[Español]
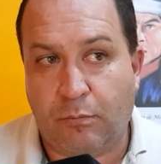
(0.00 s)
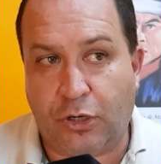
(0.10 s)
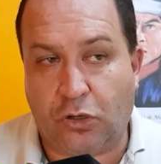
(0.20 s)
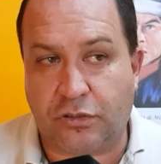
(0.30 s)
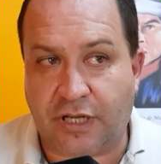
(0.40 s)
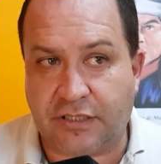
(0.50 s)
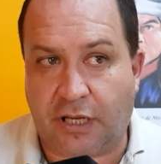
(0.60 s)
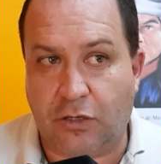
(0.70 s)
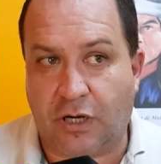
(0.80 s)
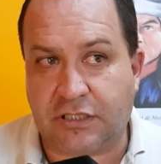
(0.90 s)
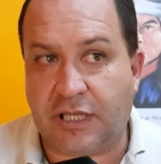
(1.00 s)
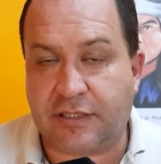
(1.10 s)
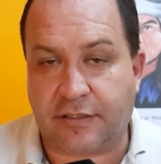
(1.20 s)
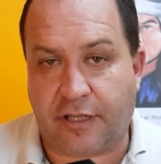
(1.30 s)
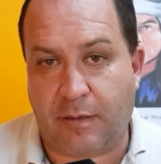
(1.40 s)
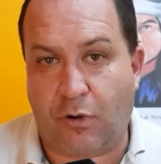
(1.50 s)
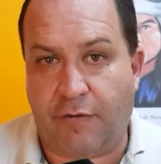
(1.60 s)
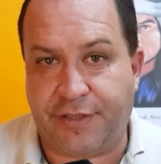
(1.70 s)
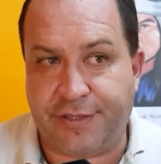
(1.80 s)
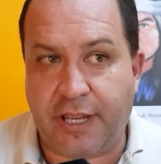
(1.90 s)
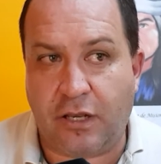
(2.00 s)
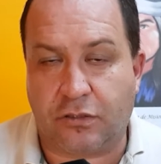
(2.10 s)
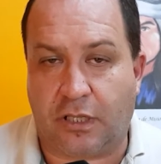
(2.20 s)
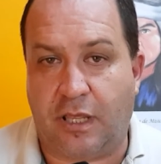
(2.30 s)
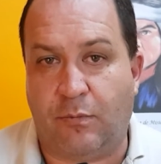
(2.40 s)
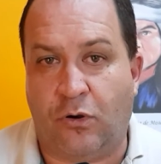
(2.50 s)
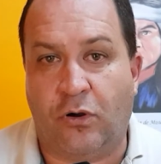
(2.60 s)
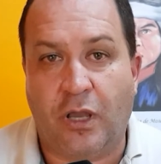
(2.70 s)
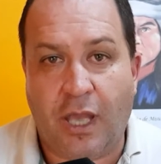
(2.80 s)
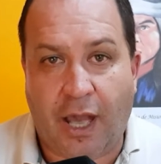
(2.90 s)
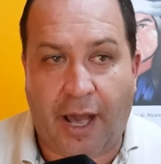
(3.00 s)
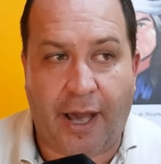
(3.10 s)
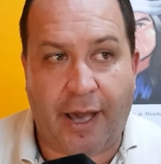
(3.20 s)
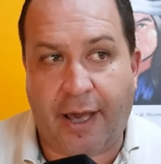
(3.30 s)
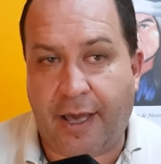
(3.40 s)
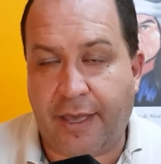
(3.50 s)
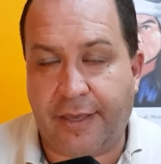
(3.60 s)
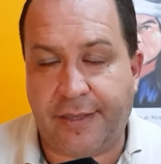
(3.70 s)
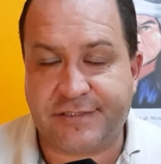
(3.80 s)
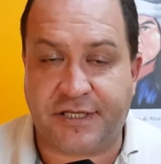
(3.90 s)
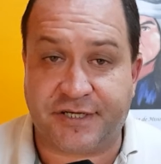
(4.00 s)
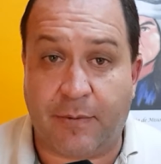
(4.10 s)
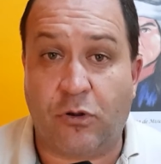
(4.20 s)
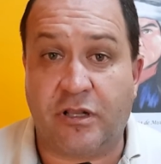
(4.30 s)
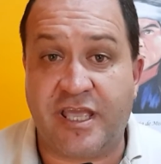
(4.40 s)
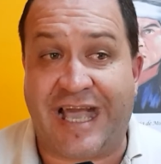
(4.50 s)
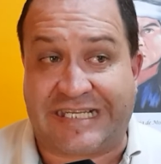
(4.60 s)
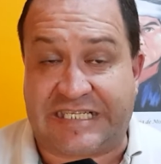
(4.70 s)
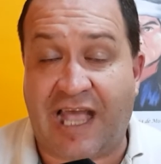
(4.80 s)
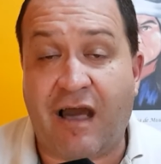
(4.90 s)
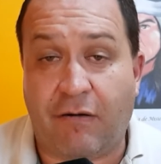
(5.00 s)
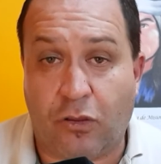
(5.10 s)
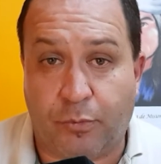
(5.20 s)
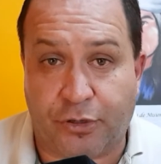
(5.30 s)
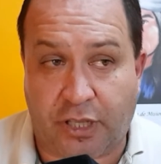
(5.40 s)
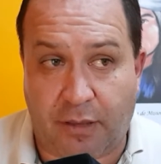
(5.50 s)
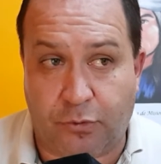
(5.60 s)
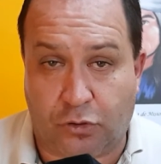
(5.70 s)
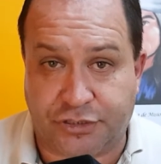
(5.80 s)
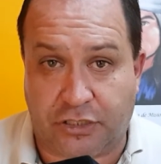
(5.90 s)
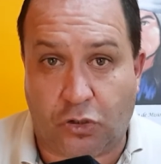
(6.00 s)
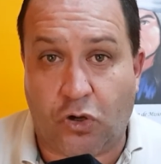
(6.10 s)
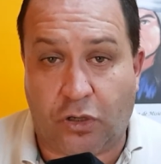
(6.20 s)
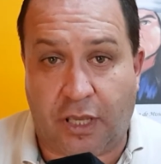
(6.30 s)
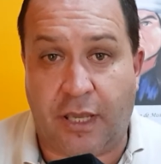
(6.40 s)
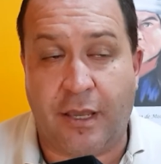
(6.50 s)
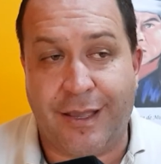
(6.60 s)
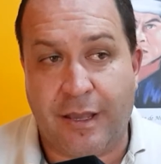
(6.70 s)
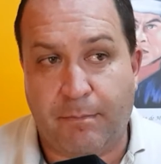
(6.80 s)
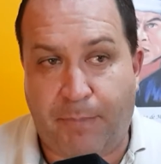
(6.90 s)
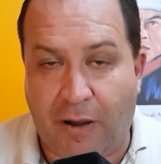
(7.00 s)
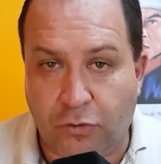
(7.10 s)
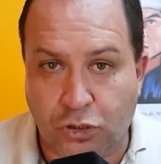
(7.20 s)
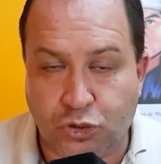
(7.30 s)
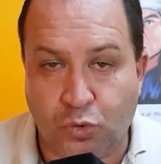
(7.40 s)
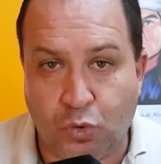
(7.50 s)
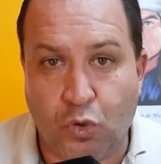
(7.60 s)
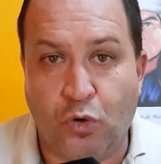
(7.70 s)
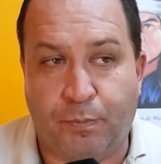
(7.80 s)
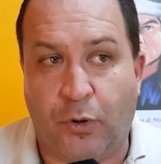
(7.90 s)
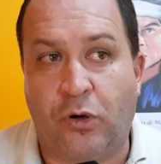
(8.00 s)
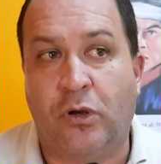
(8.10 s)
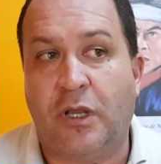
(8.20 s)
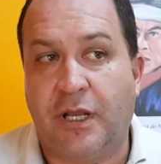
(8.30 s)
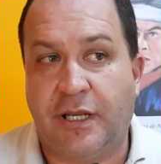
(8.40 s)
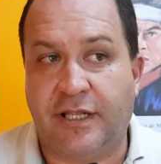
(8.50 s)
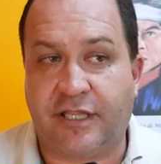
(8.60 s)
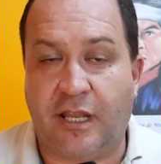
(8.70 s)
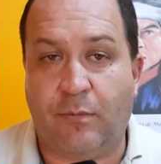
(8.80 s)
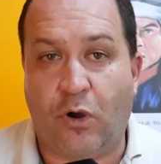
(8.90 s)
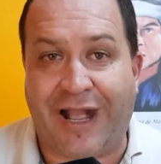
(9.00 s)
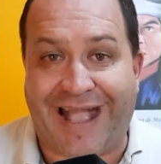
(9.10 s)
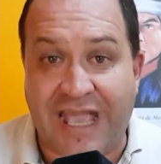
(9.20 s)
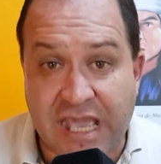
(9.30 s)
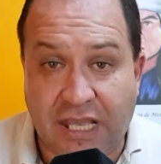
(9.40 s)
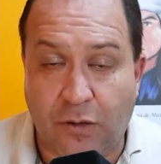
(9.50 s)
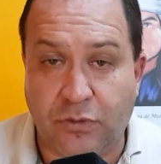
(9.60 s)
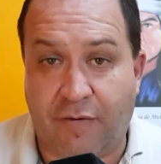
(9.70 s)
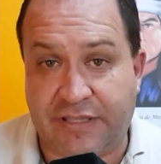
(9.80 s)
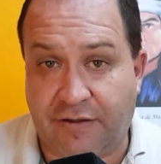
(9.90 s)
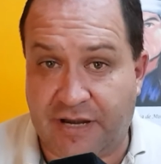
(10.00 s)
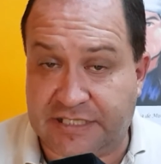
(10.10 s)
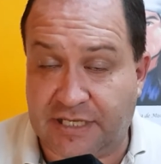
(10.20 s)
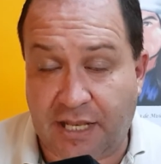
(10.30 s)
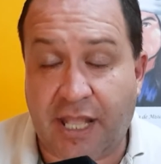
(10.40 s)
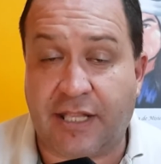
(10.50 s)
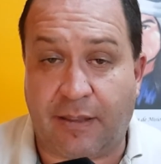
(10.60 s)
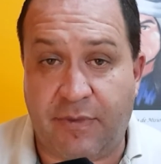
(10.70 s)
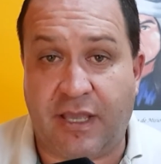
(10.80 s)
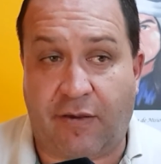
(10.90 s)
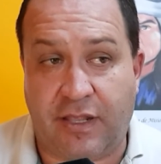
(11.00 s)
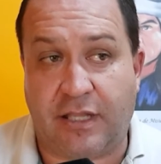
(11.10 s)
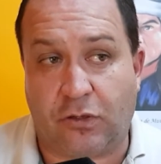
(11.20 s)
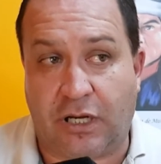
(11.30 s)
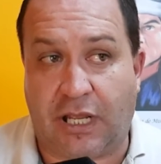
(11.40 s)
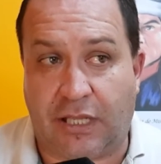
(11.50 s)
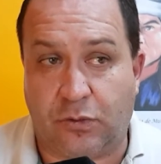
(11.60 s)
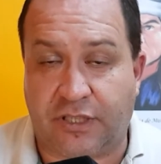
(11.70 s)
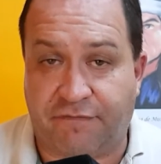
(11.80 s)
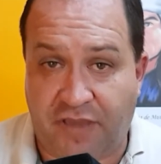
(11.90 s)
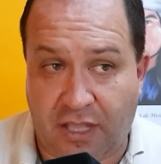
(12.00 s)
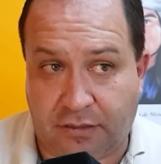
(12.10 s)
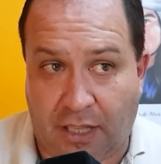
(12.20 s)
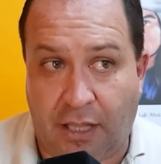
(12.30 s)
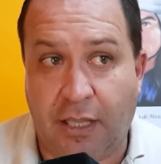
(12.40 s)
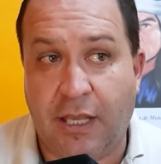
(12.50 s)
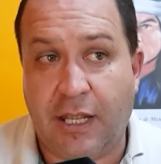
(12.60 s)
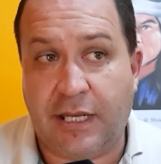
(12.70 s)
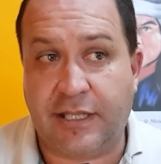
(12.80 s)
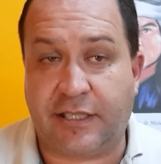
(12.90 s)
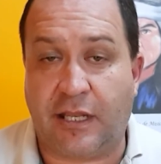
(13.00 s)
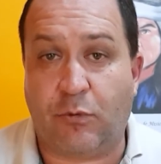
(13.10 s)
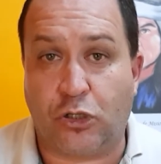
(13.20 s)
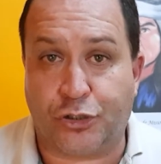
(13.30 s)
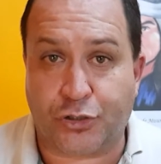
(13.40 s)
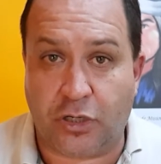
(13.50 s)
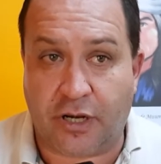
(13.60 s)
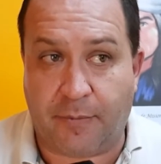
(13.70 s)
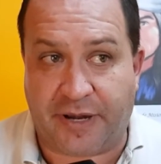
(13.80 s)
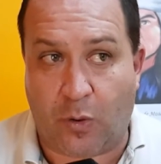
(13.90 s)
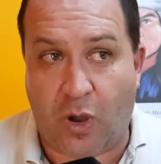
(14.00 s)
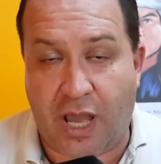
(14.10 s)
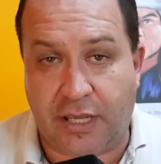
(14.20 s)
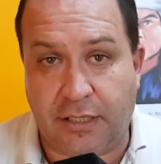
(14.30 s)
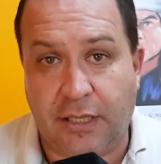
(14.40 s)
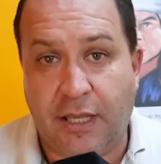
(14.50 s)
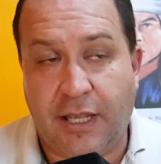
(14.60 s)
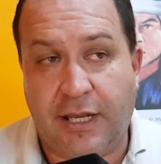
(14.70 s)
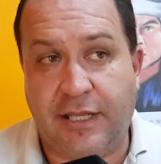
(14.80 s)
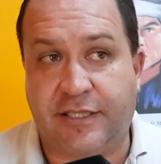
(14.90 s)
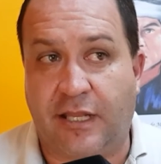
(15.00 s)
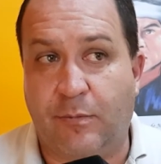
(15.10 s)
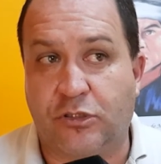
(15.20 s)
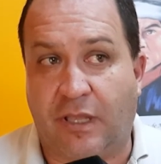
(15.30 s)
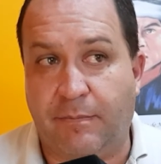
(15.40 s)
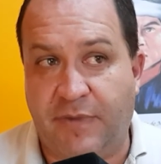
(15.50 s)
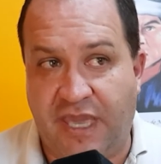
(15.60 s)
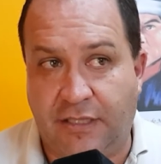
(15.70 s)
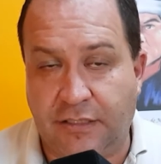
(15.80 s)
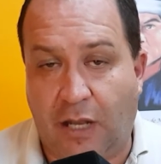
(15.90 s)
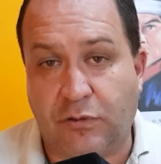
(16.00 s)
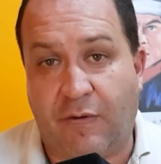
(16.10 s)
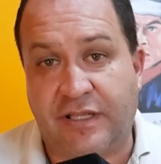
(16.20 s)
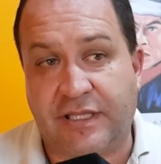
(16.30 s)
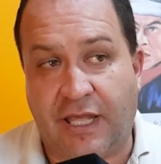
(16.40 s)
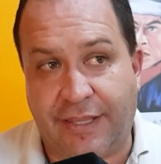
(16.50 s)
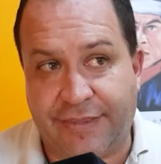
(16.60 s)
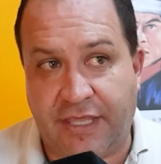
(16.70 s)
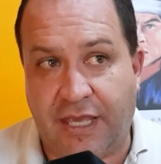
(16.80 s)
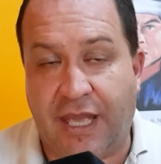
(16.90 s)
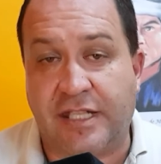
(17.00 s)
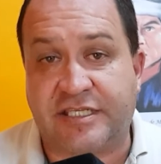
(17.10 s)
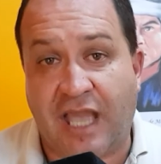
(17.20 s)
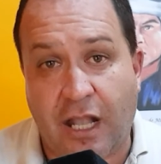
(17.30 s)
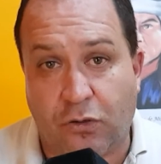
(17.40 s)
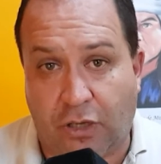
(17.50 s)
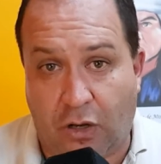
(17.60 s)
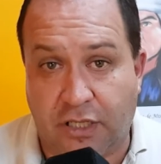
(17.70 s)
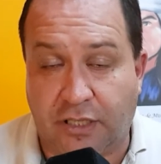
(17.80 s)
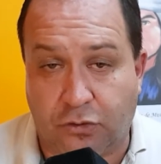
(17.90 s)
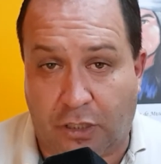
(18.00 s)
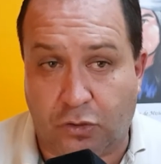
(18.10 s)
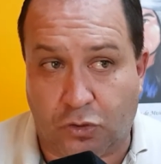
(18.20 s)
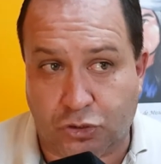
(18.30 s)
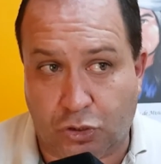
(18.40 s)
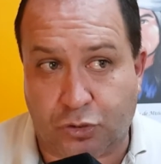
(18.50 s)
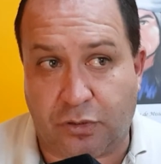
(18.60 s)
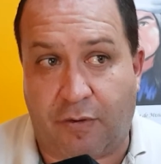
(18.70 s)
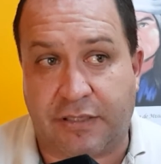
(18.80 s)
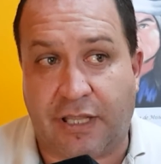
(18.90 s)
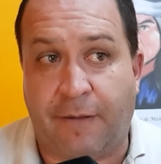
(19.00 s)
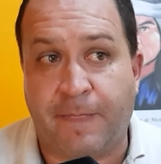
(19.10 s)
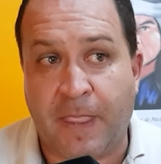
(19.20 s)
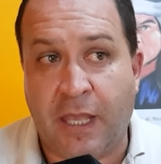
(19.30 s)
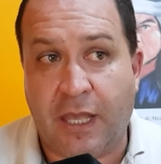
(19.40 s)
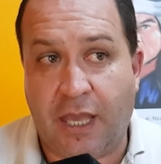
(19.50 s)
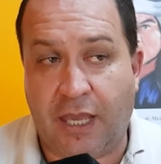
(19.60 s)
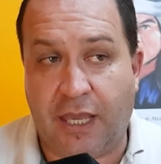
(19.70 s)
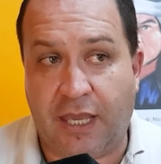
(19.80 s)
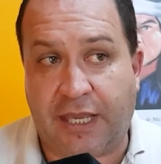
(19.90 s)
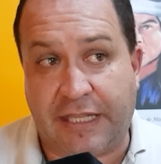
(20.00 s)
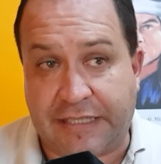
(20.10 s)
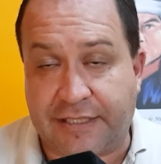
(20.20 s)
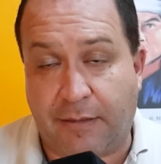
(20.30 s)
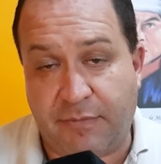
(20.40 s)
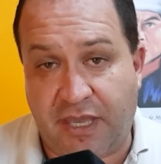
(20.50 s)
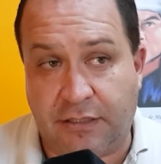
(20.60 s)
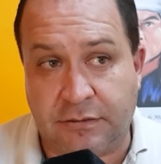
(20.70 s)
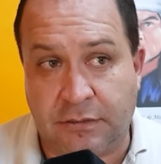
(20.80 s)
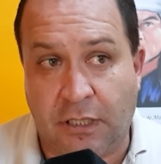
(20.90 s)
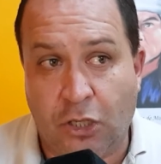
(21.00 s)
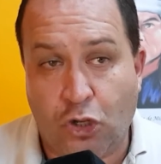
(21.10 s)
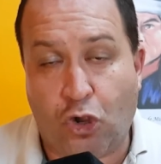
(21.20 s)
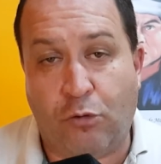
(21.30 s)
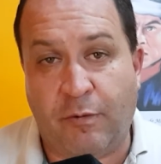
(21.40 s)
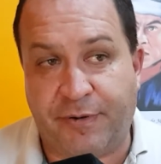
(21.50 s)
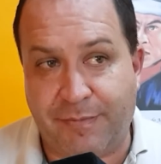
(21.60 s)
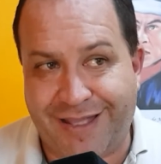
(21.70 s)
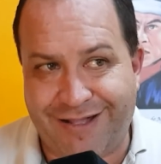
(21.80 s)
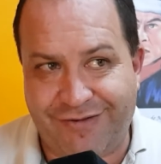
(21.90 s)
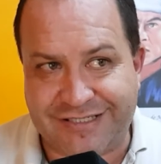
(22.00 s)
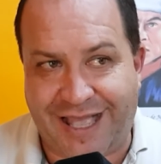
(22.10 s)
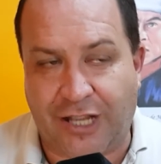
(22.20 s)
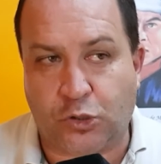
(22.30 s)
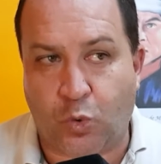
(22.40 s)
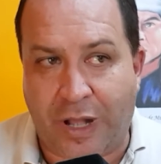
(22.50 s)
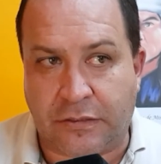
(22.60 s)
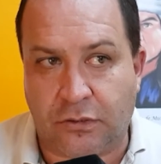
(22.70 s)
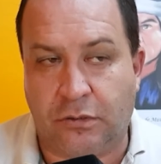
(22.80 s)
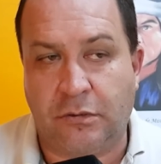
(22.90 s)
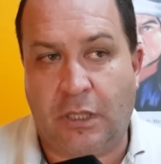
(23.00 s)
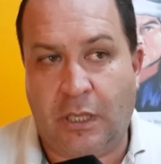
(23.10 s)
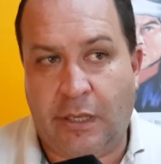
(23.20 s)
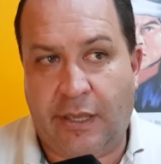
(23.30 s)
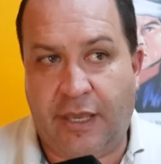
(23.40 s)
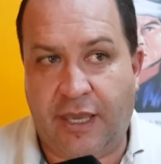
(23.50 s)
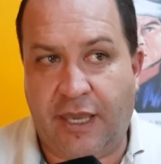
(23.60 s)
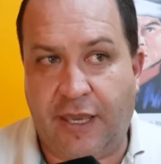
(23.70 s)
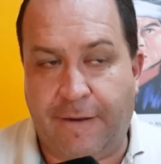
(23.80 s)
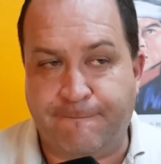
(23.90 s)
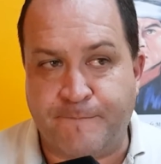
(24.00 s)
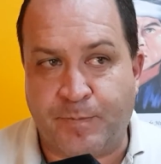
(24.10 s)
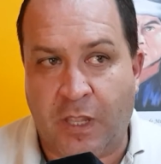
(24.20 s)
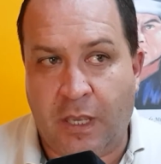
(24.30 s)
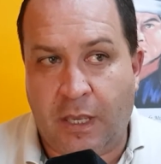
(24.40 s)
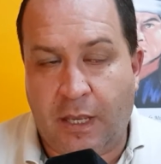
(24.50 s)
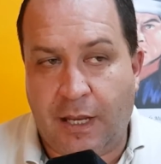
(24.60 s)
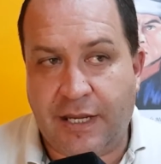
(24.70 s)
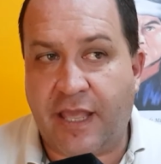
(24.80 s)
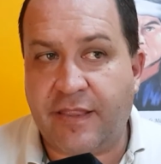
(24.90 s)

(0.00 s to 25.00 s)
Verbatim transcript: Bueno, contarte que los artistas tenemos a Vinilo, tenemos a, eh, cerramos el día sábado, por ejemplo, con Ratoski, Pablo y su grupo, le tenemos a Caíque, una banda brasilera también que viene a tocar acá en nuestra fiesta, le tenemos a los Rollers de Paraguay, le tenemos también a una banda de El Chaco que ahora está tocando con nosotros, una banda eh, que está también como primera vez actuando. Em, la